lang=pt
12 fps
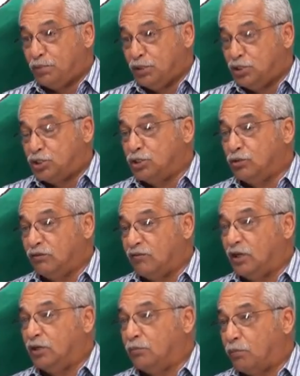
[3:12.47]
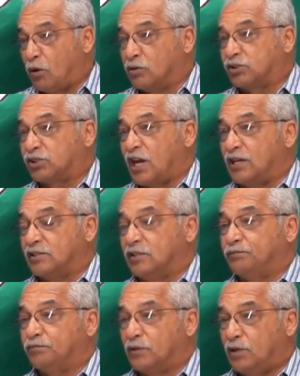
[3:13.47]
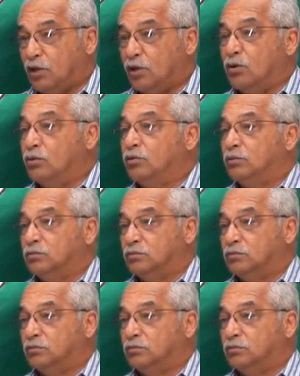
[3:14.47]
Pintinho, Riverino e Paulo César, eu,